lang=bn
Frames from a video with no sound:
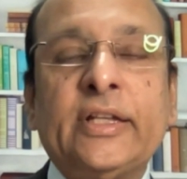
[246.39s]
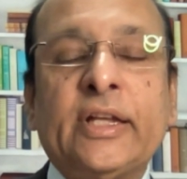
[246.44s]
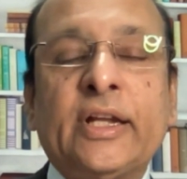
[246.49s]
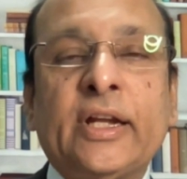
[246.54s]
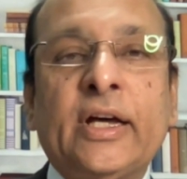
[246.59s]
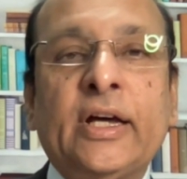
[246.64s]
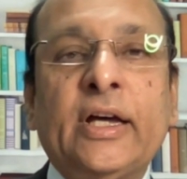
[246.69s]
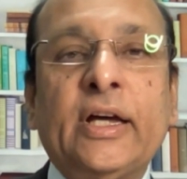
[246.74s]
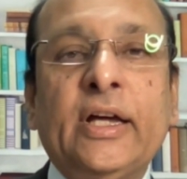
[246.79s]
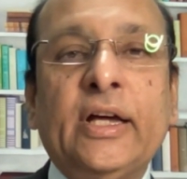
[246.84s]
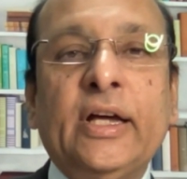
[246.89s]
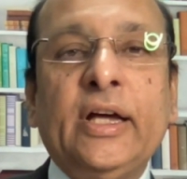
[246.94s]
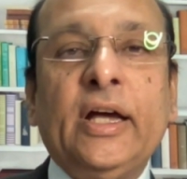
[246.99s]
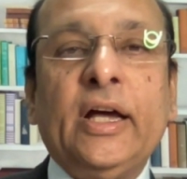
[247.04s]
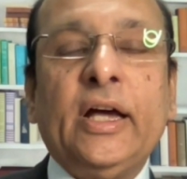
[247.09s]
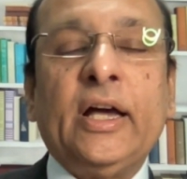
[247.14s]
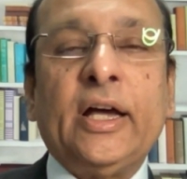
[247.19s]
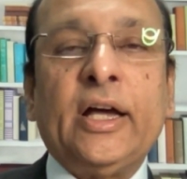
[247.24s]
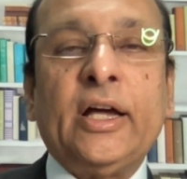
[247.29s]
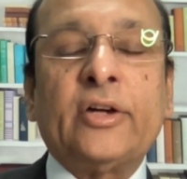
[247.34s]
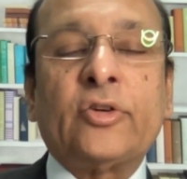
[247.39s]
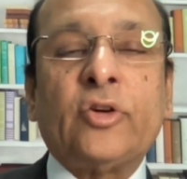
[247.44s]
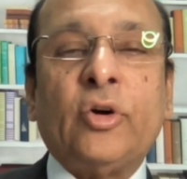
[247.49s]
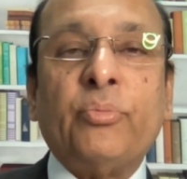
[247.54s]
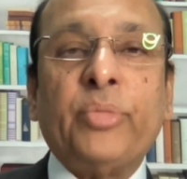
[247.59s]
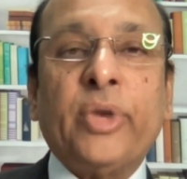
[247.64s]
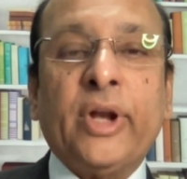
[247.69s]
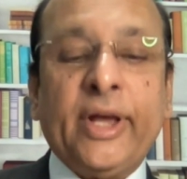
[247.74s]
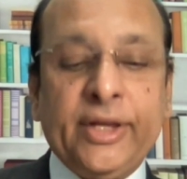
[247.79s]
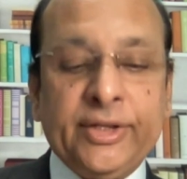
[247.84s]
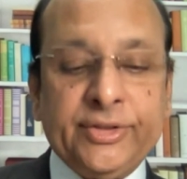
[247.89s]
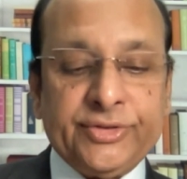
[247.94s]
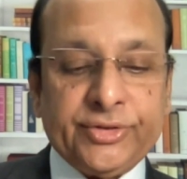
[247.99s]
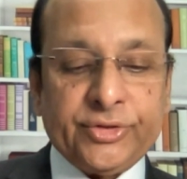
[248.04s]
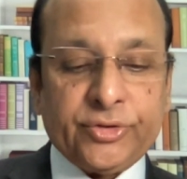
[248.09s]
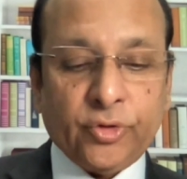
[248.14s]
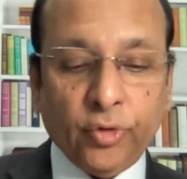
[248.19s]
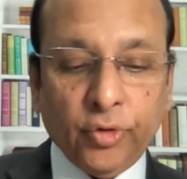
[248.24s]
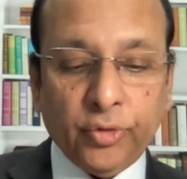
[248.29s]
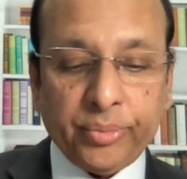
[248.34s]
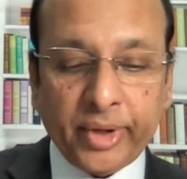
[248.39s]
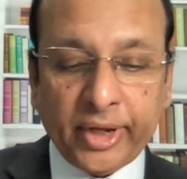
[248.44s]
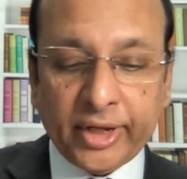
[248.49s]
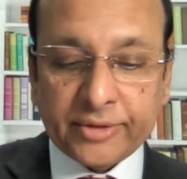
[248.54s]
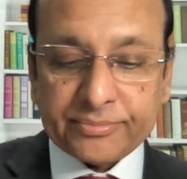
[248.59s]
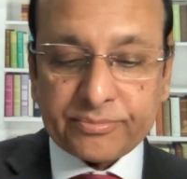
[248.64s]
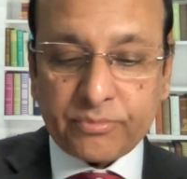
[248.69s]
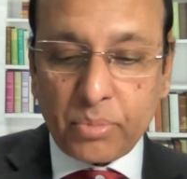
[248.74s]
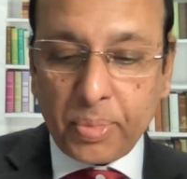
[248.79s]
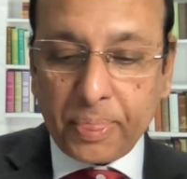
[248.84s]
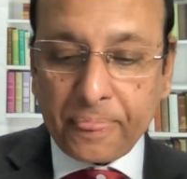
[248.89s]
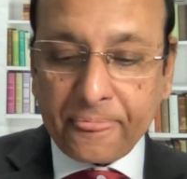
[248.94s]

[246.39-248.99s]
তারা কমপ্লায়েন্স করবে